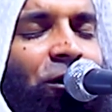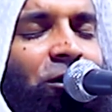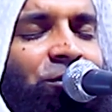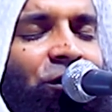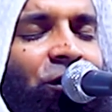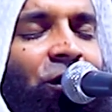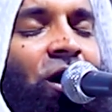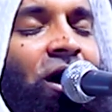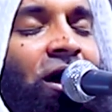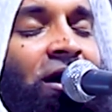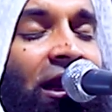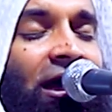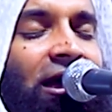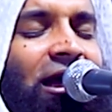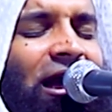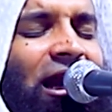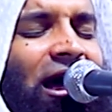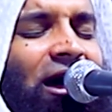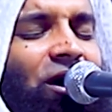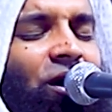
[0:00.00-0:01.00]
হইব
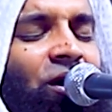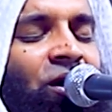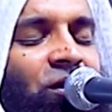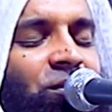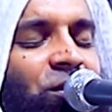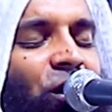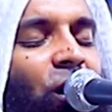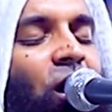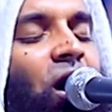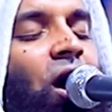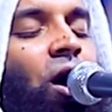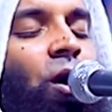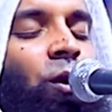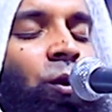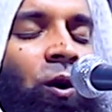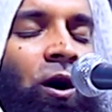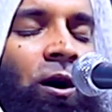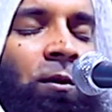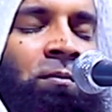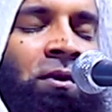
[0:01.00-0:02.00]
নেকি লেখা হইব
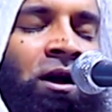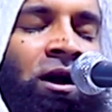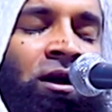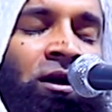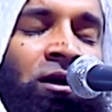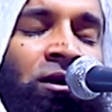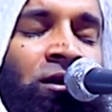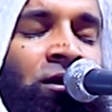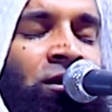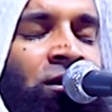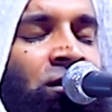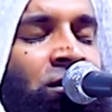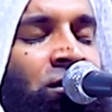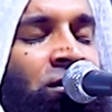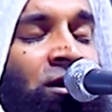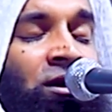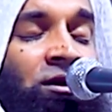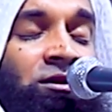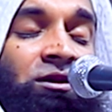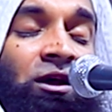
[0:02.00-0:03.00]
ওয়া
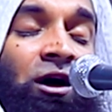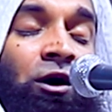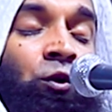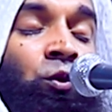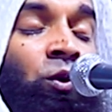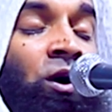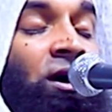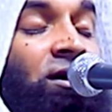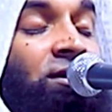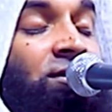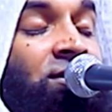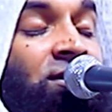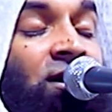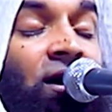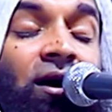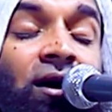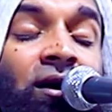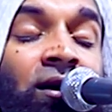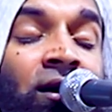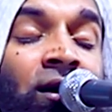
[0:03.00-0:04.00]
মাইয়া
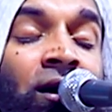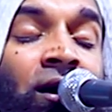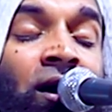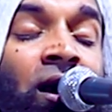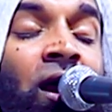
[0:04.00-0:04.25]
তাওয়াক্কাল